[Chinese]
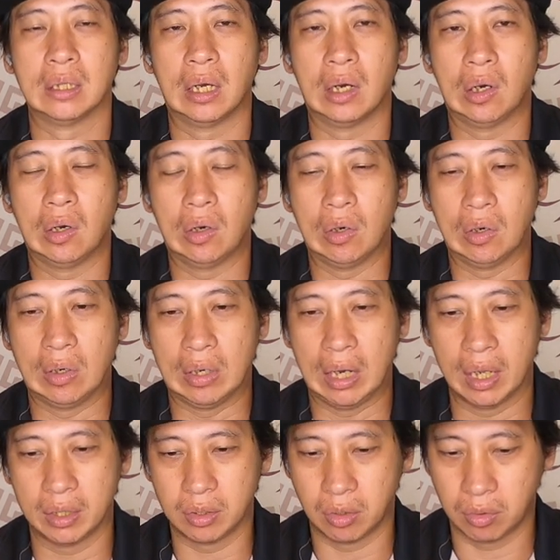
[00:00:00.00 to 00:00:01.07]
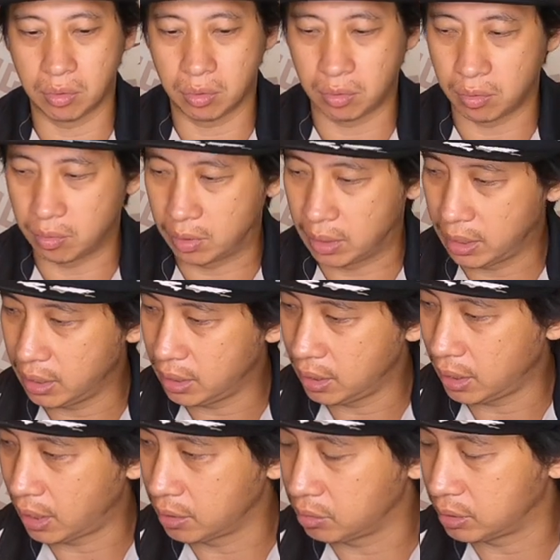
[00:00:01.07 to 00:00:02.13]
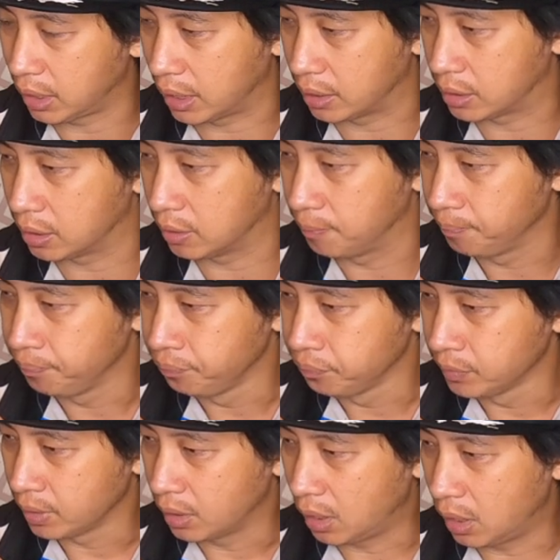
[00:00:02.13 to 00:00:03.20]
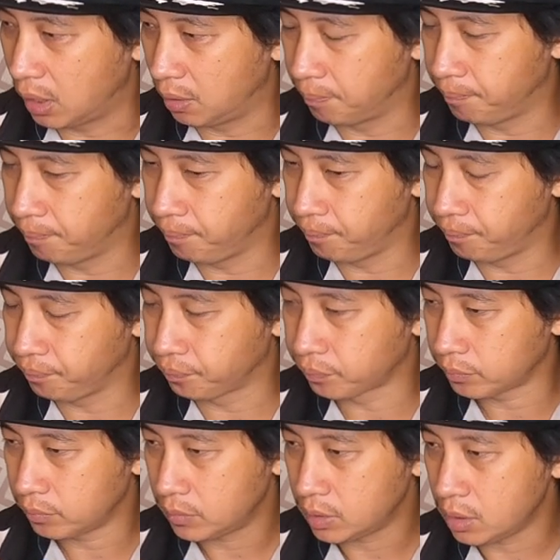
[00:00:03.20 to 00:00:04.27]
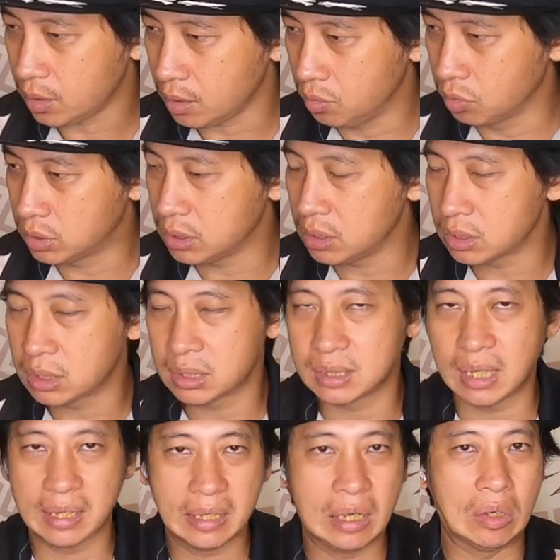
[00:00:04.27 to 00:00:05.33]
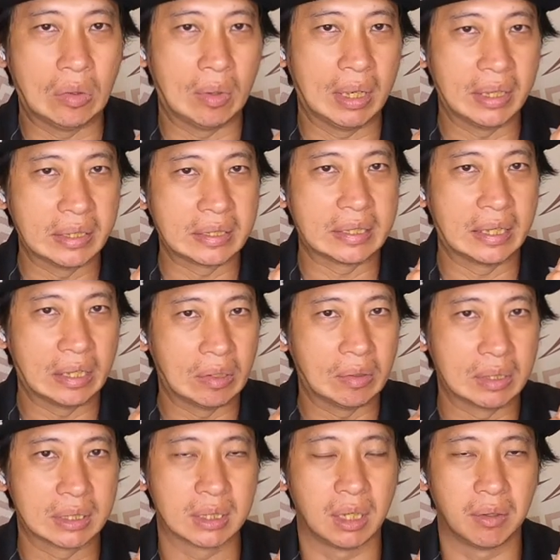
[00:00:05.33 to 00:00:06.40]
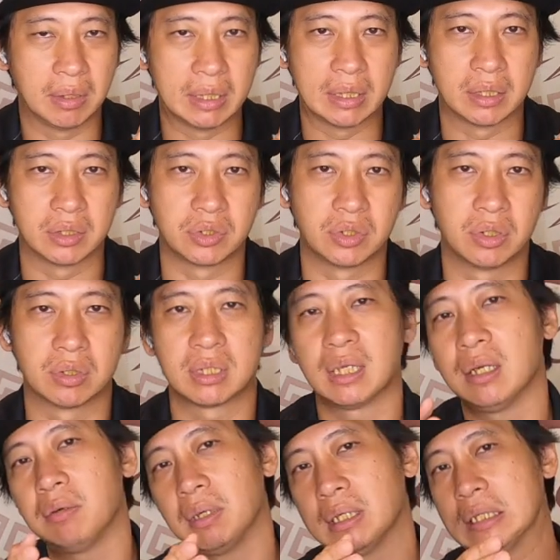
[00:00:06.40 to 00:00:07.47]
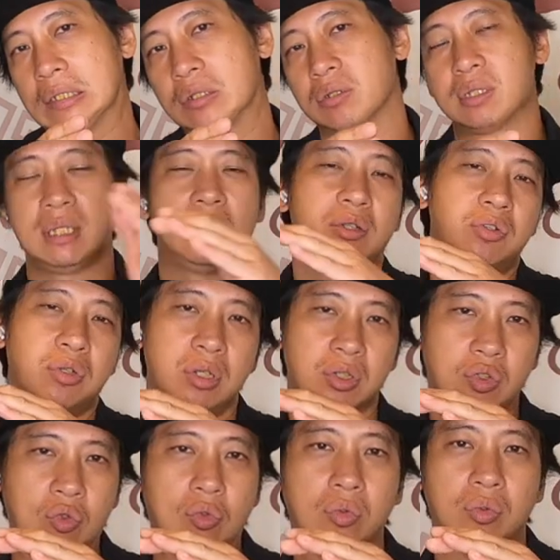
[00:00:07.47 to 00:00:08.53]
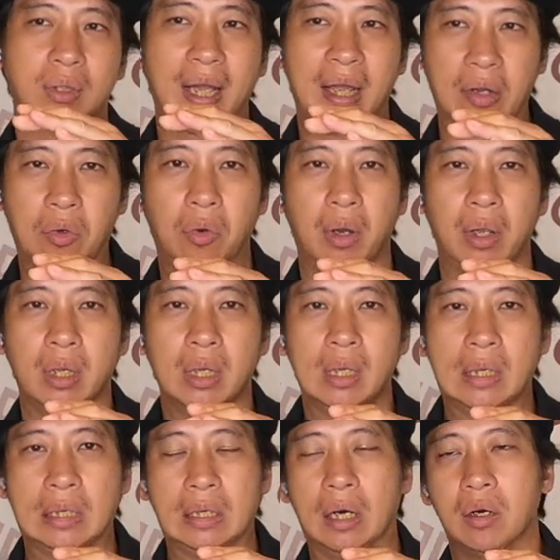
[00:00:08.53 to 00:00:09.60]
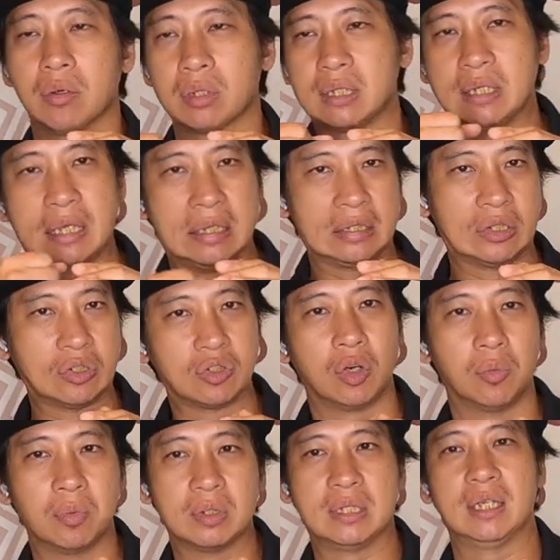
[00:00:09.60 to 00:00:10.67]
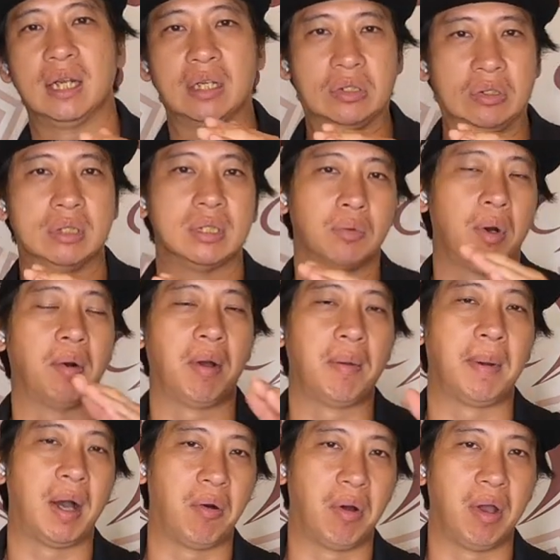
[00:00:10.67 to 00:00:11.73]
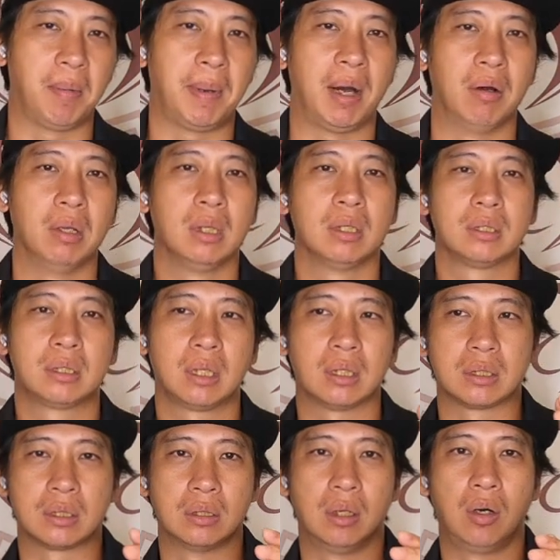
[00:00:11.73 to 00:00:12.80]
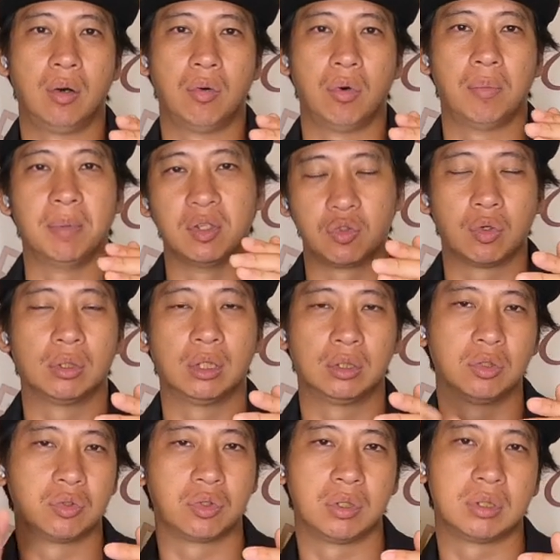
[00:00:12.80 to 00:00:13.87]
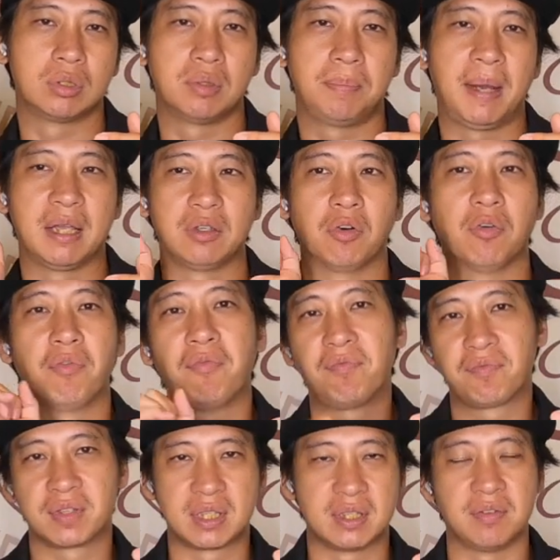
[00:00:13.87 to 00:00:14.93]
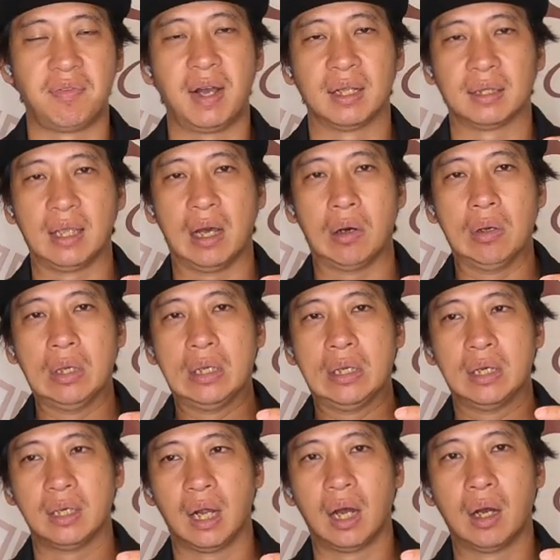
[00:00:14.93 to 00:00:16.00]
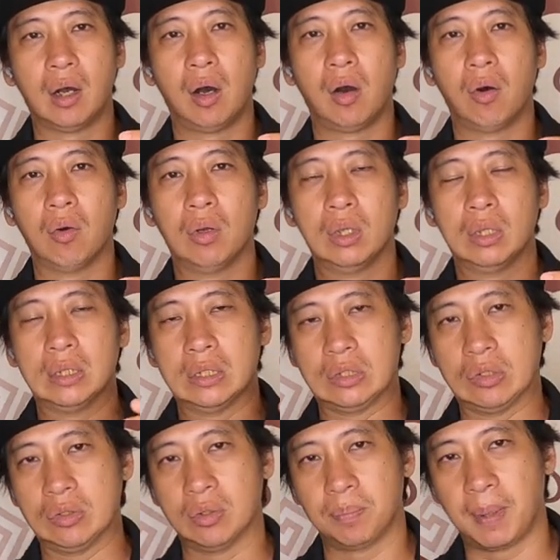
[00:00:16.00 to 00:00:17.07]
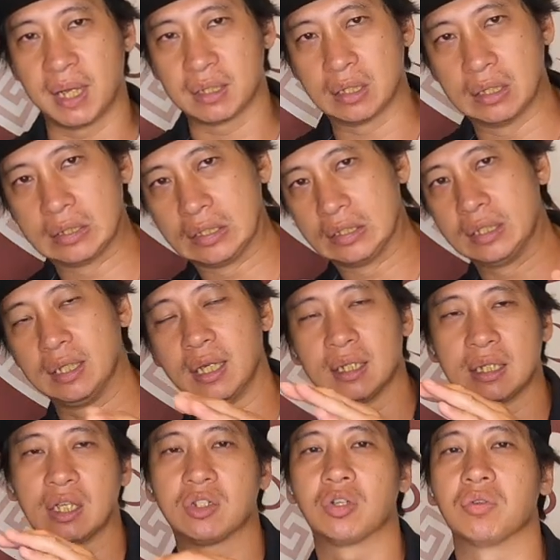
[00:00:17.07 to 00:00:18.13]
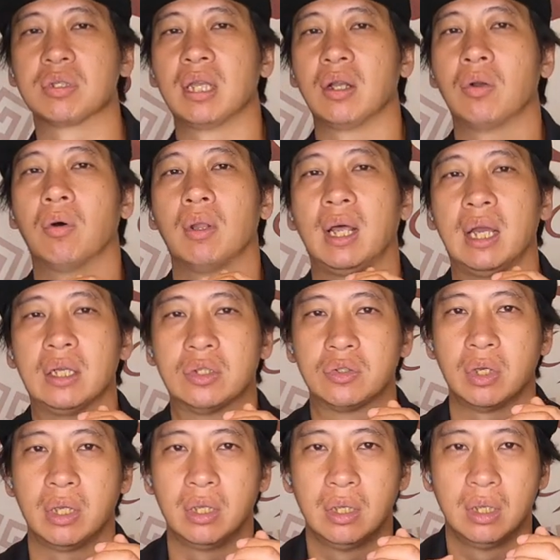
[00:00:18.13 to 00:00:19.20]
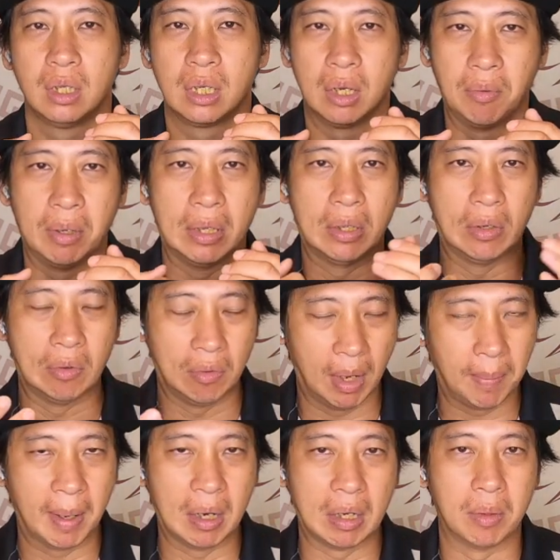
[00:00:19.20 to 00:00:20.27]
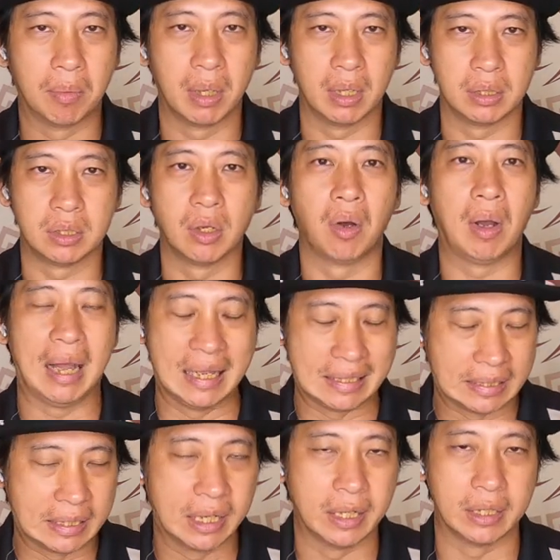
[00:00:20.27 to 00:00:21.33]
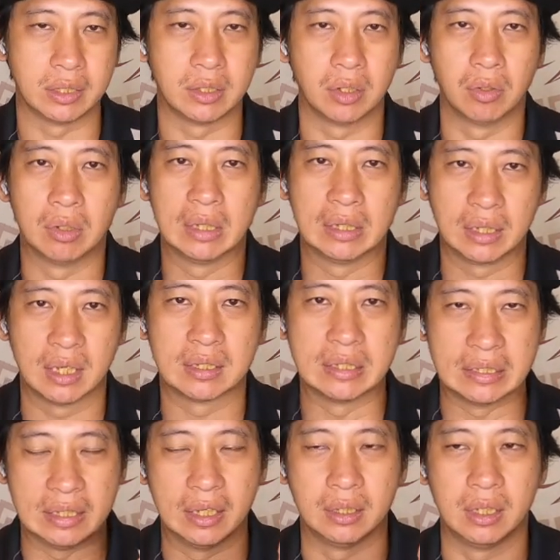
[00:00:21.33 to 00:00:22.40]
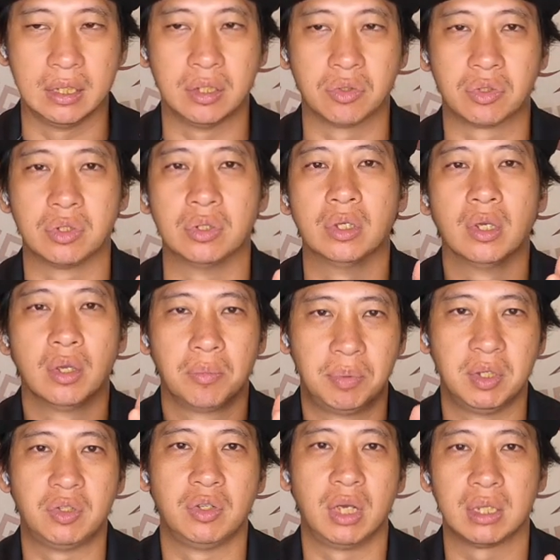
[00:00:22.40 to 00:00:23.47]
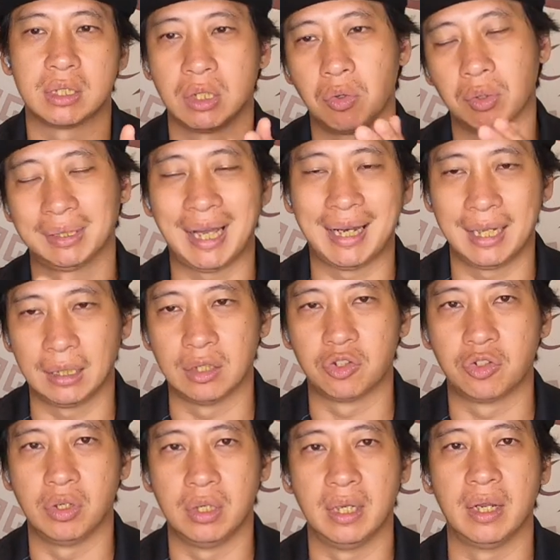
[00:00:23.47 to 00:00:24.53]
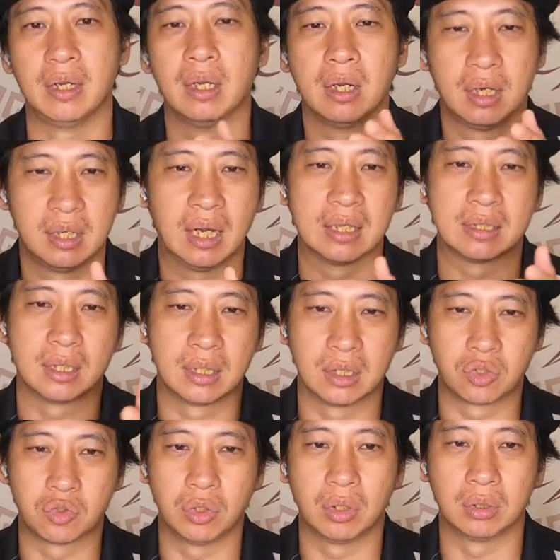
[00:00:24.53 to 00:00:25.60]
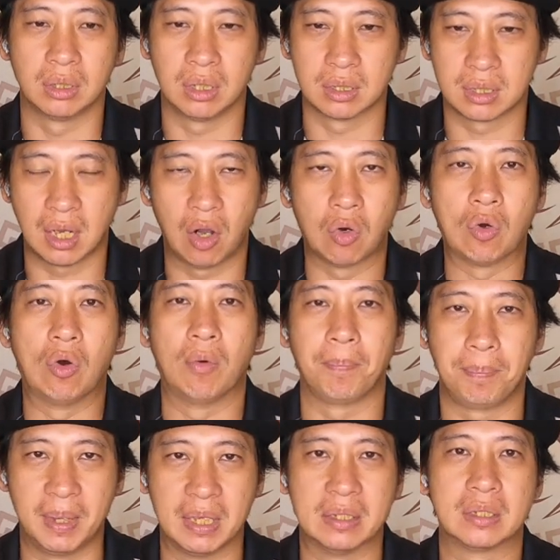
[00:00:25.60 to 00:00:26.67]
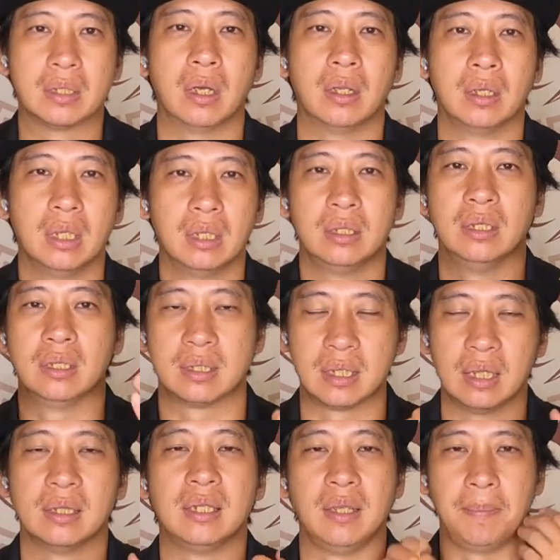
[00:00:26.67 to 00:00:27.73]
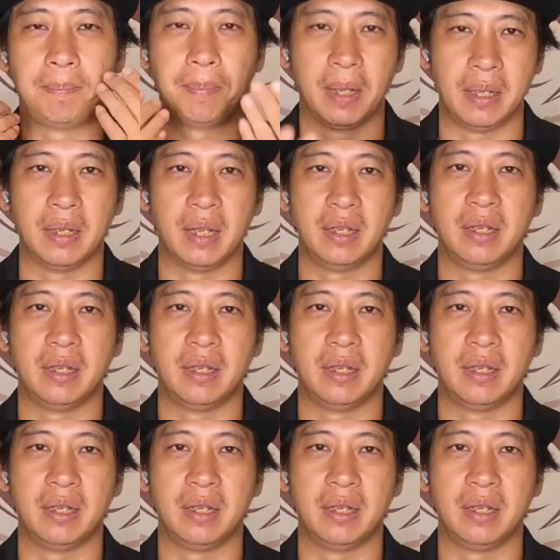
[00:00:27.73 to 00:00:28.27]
然后还有，哎，还有哪一个？嗯。我记得是三号弯，三号弯、四号弯那个时候，三号弯那时候进去的速度太快，然后线也是收不进来，就一直往外跑，往外跑。这个时候我们做的动作就是把油释放掉，然后就把车子尽量再收线过来。所以各位，外跑可不可以救？还是可以救，但是前提就是必须要经过大量的训练，让这个所有的操控变成你身体本